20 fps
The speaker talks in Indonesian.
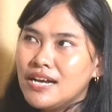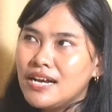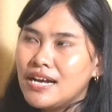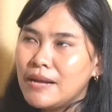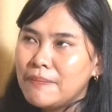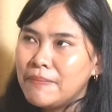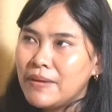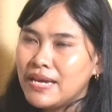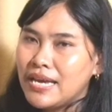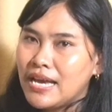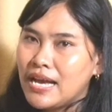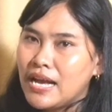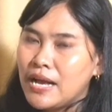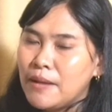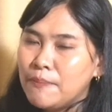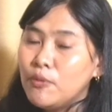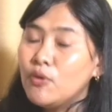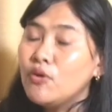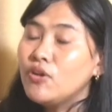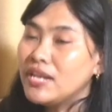apa ya?
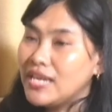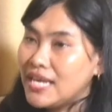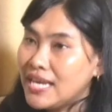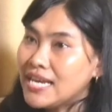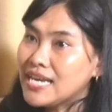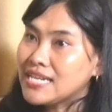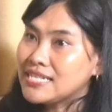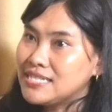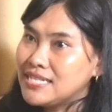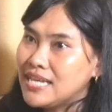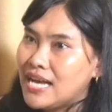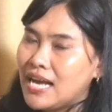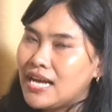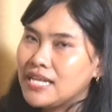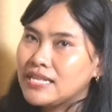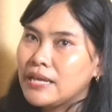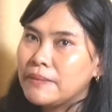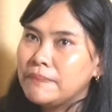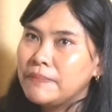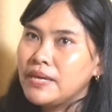Boleh
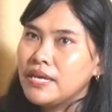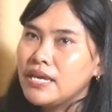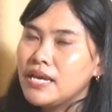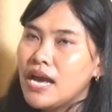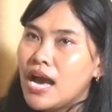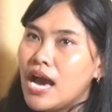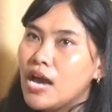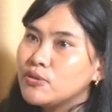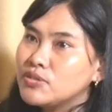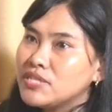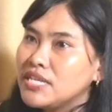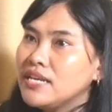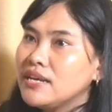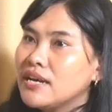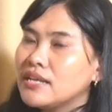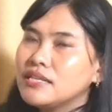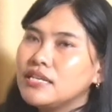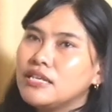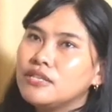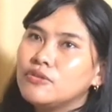kerja, tapi harus
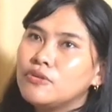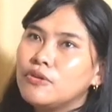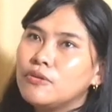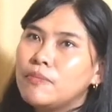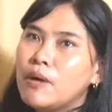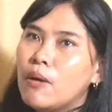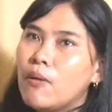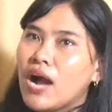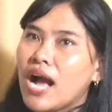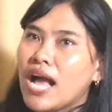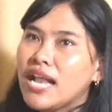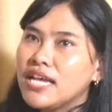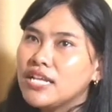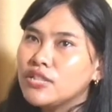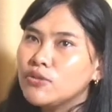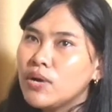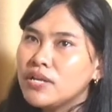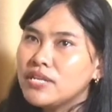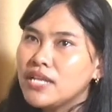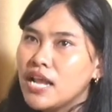ingat gitu loh bahwa
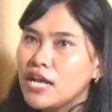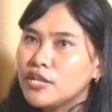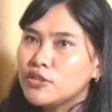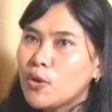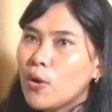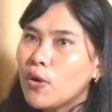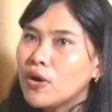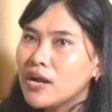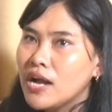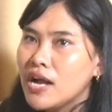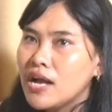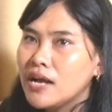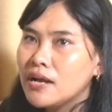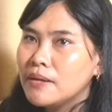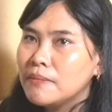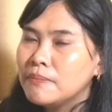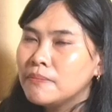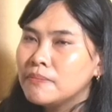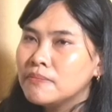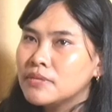kalian tuh adalah tonggak
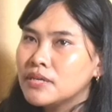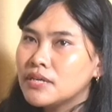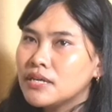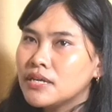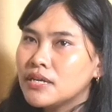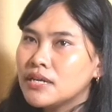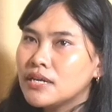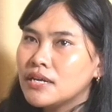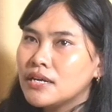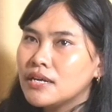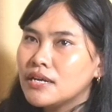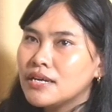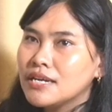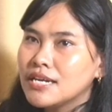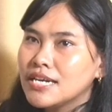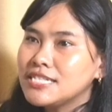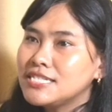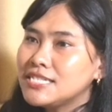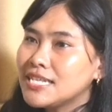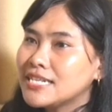uh,
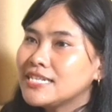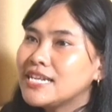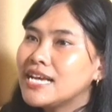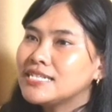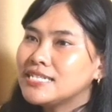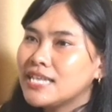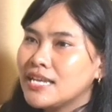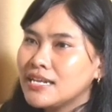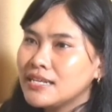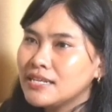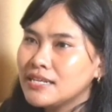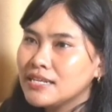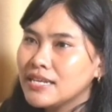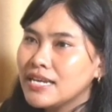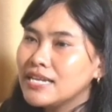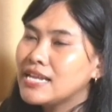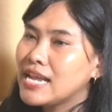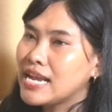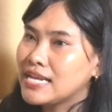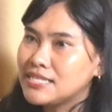kecerdasan
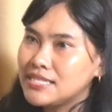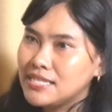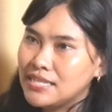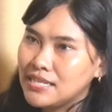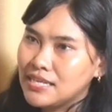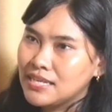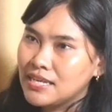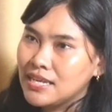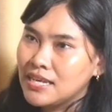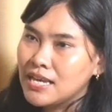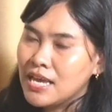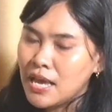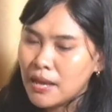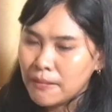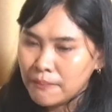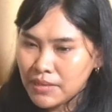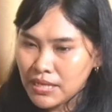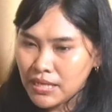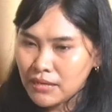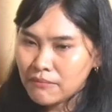generasi.
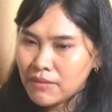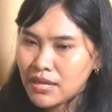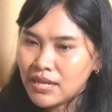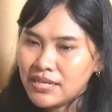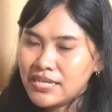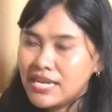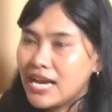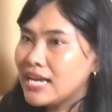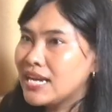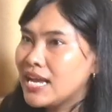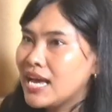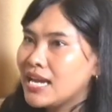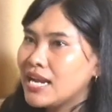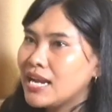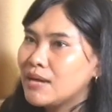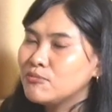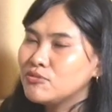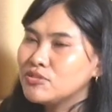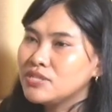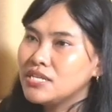Minimal di
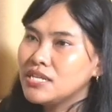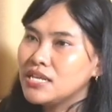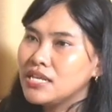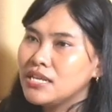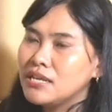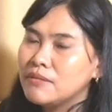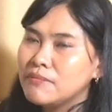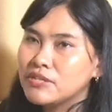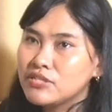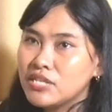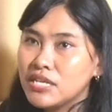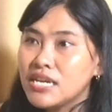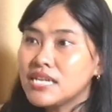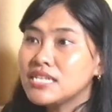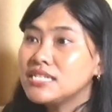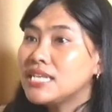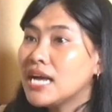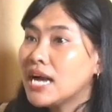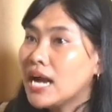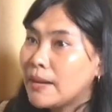anak-anakmu sendiri. Maksudnya
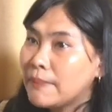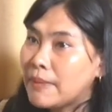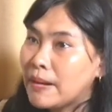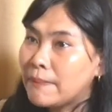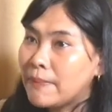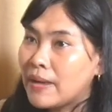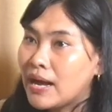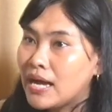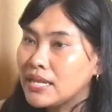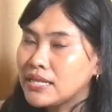kerja nggak apa-apa,